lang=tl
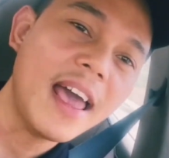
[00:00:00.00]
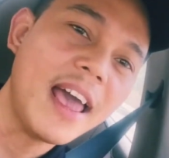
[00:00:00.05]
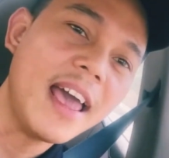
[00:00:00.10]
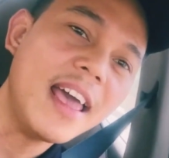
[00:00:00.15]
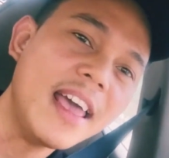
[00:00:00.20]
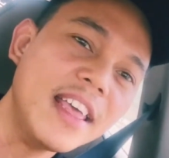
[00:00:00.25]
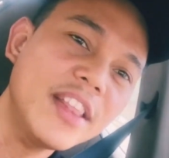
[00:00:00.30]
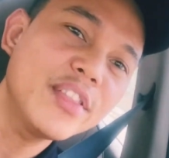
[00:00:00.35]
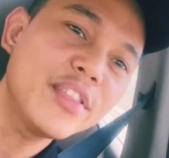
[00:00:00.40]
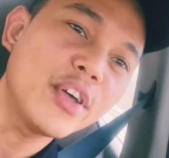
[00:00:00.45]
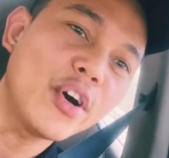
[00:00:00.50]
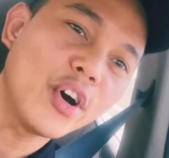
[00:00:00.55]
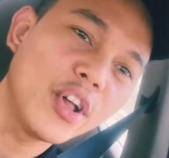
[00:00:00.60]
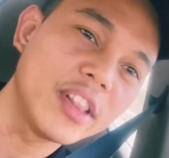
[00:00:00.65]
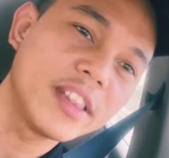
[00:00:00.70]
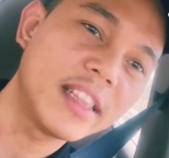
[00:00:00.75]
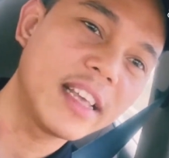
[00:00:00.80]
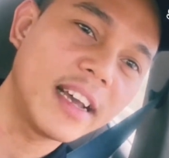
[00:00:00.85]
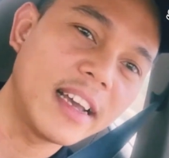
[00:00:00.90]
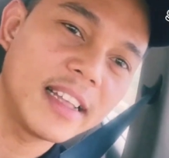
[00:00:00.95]
and
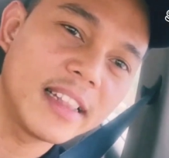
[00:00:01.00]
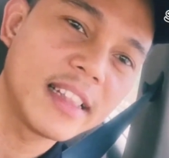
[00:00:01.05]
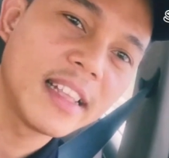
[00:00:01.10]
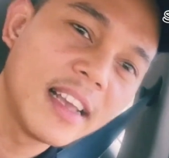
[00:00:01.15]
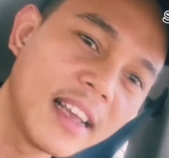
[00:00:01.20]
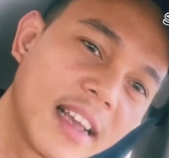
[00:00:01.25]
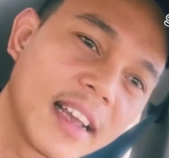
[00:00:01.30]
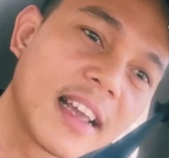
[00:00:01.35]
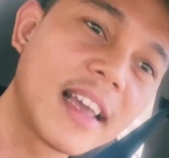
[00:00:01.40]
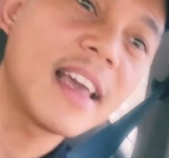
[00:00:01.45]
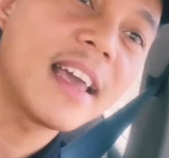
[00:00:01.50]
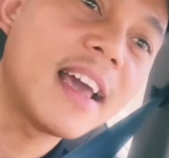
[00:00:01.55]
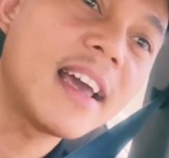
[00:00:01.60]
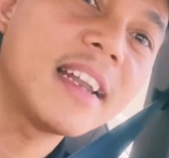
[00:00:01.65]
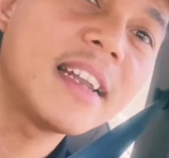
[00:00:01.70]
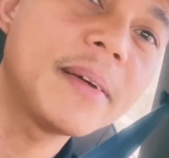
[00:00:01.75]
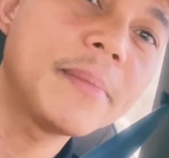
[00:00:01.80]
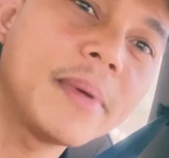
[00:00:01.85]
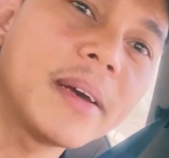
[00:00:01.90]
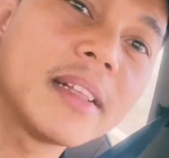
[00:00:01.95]
all that.
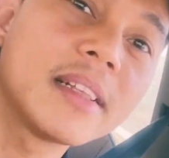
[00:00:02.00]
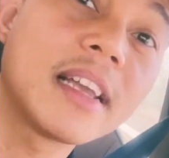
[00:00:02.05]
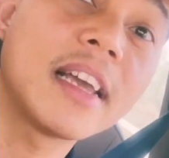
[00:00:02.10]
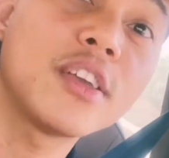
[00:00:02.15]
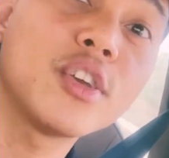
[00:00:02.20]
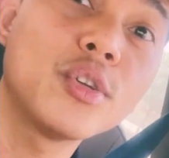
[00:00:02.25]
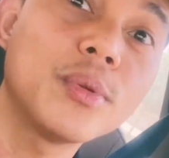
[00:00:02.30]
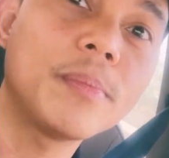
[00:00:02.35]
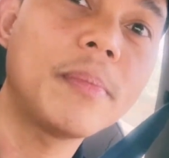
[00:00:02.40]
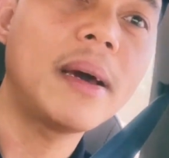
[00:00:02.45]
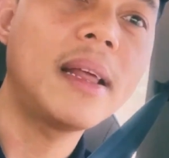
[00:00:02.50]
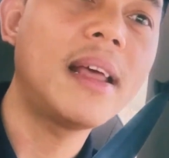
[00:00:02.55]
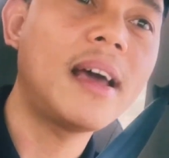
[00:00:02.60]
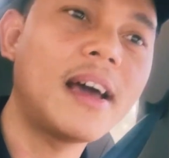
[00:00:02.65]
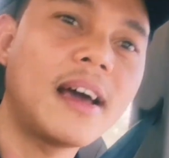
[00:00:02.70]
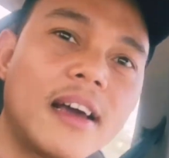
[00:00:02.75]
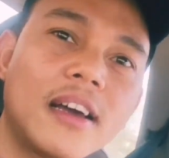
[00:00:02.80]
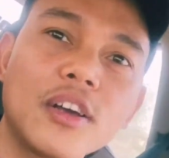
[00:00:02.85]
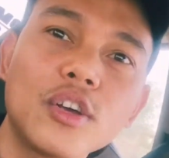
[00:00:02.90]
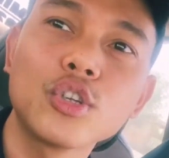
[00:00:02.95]
Kaya naman ngayon pa
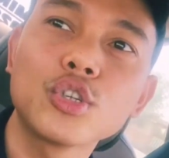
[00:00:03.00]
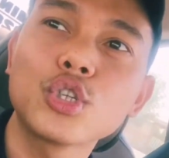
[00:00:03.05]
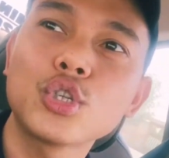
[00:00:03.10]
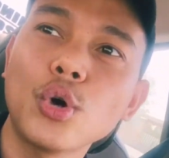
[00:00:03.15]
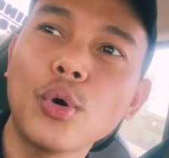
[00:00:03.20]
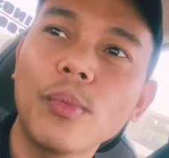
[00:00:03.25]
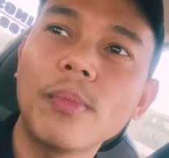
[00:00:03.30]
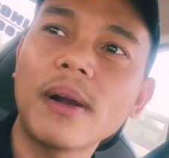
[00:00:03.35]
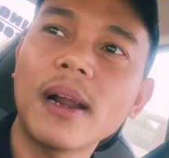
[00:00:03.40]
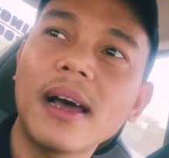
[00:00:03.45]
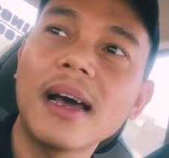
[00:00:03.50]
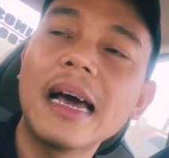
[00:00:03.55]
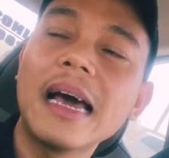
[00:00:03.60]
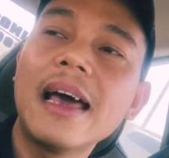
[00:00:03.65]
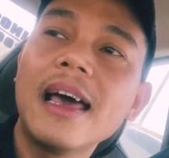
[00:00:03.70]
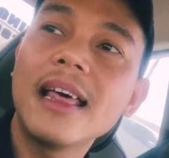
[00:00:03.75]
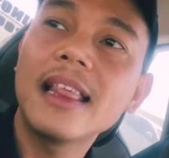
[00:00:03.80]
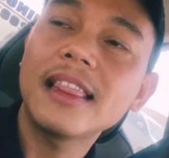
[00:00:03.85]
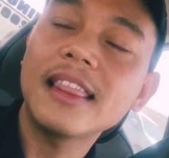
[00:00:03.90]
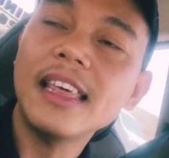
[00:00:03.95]
lang, sobrang
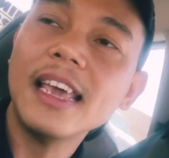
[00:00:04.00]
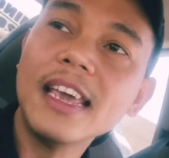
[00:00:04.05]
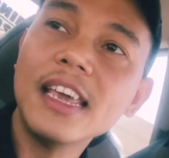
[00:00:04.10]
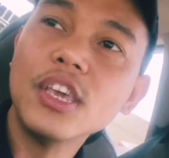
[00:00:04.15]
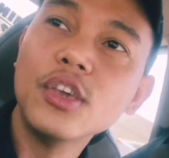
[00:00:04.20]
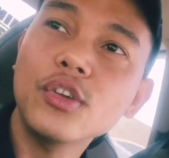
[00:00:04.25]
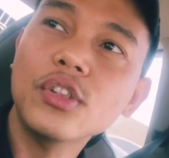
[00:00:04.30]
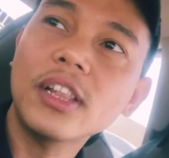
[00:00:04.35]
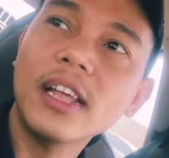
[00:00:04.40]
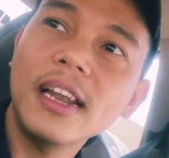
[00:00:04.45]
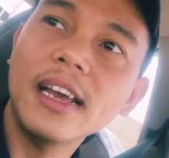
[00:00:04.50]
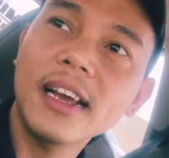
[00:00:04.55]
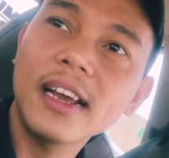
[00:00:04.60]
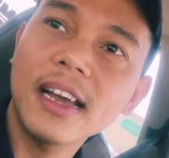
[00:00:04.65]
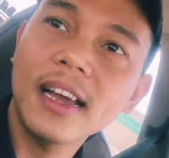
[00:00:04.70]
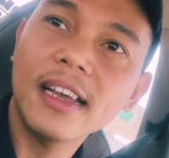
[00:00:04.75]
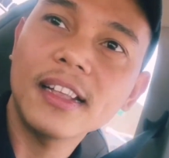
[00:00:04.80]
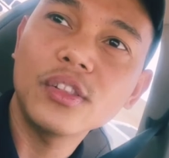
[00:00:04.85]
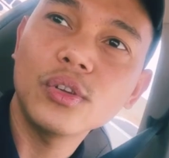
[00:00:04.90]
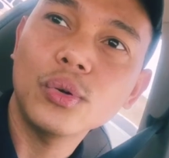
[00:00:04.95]
thank you
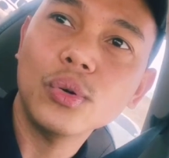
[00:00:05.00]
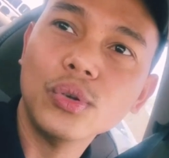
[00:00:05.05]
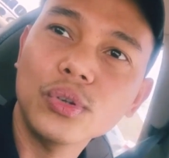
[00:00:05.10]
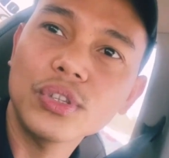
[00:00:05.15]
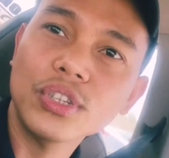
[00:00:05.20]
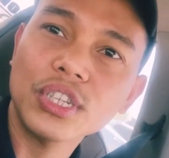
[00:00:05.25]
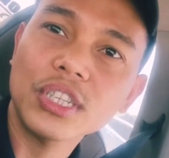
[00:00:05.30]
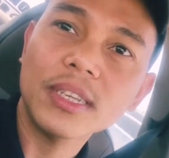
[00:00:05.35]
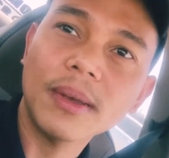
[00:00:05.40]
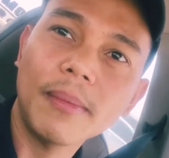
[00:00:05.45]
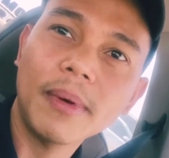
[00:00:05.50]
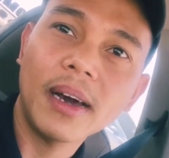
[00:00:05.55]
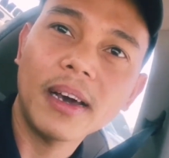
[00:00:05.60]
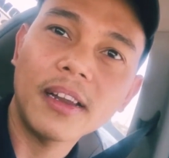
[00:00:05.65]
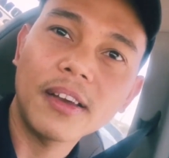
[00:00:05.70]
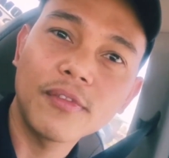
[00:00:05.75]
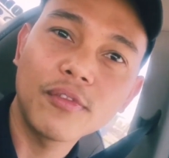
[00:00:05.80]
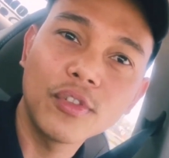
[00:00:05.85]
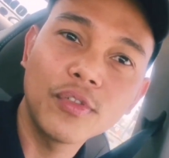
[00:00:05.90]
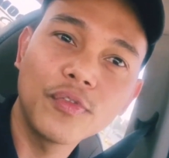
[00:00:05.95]
talaga doon sa
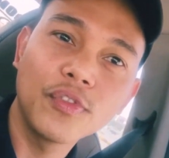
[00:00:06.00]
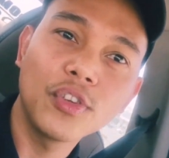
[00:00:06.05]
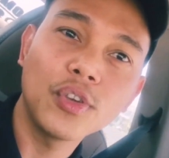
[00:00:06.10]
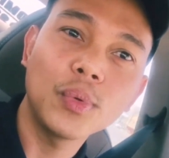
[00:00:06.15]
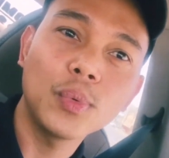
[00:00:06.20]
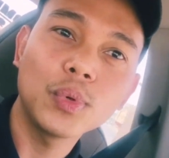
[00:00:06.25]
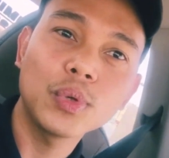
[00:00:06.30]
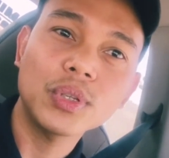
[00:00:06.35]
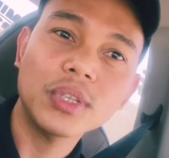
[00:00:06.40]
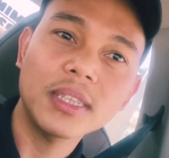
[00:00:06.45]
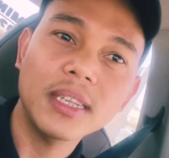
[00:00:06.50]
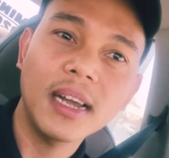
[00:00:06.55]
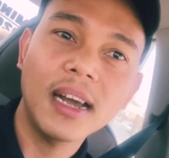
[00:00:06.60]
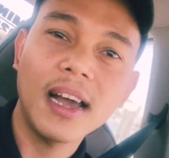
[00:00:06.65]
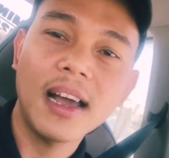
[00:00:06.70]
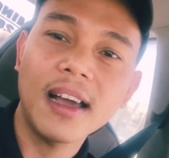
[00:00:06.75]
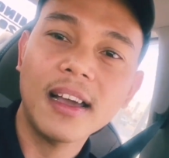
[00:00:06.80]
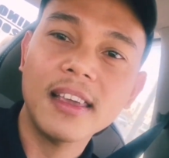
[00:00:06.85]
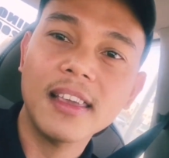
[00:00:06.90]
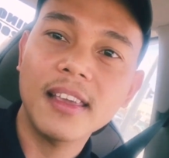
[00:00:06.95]
mga nag-views ng
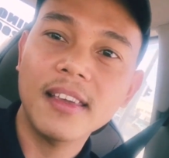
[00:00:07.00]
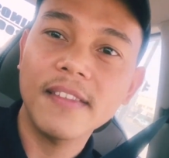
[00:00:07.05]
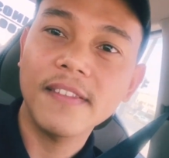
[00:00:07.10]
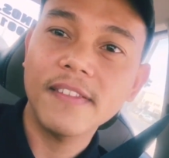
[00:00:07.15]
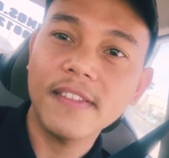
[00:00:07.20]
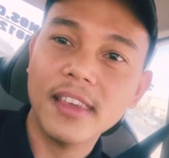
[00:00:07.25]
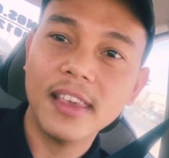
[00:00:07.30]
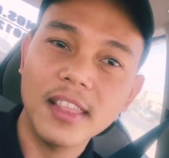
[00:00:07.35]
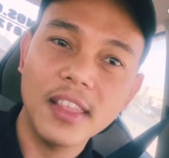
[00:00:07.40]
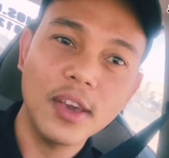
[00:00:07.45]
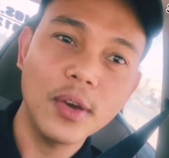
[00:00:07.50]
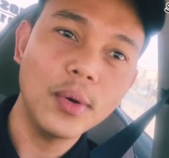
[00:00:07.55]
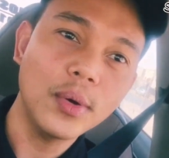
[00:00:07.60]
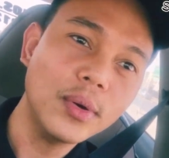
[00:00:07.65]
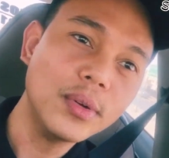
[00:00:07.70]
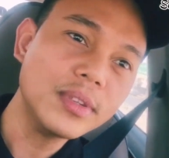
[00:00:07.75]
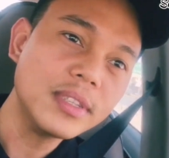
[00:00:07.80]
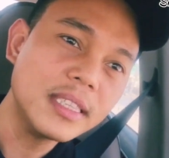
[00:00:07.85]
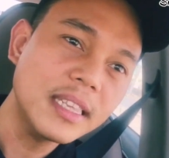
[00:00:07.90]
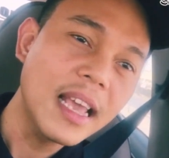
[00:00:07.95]
aking
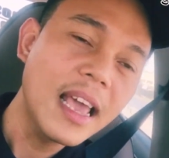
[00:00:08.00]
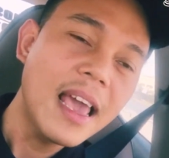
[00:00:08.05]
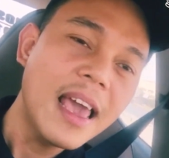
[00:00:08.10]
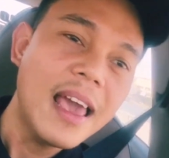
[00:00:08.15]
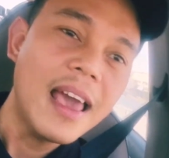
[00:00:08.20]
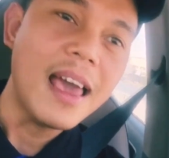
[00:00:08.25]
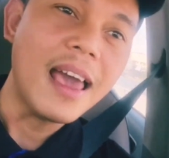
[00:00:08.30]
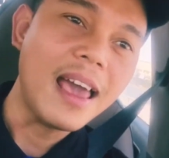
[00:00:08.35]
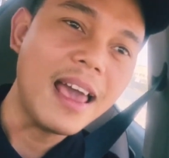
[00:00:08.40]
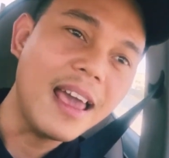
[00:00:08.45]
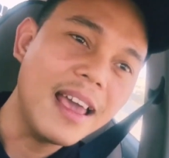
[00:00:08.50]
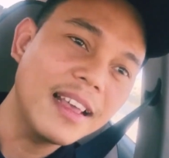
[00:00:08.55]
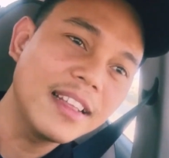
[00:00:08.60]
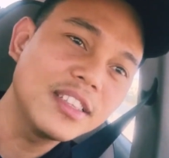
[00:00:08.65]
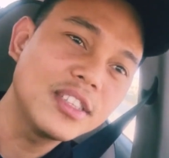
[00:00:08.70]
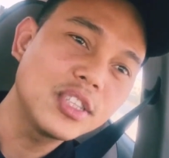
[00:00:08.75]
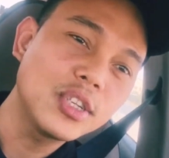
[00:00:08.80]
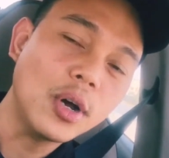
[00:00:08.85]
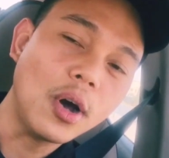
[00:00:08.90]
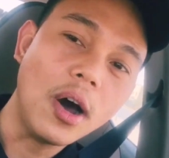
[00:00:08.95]
videos. And
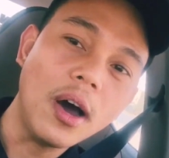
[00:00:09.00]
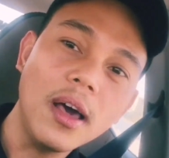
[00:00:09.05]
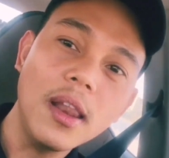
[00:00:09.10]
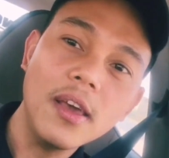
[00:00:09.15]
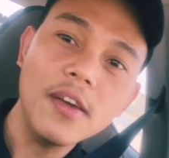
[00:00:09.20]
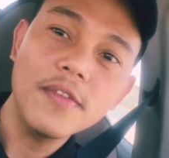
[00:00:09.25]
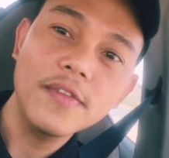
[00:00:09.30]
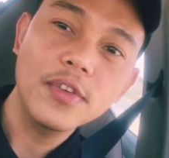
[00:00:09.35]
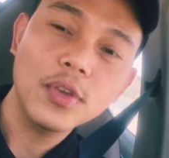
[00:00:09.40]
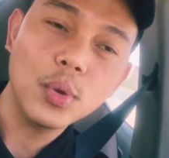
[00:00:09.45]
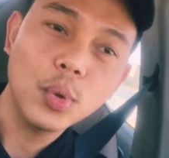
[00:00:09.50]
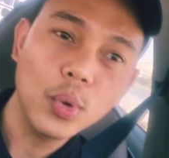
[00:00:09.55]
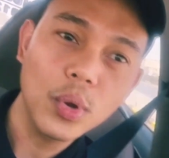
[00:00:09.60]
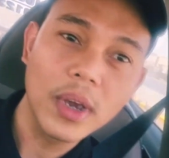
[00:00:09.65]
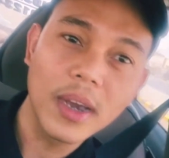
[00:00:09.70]
to all of you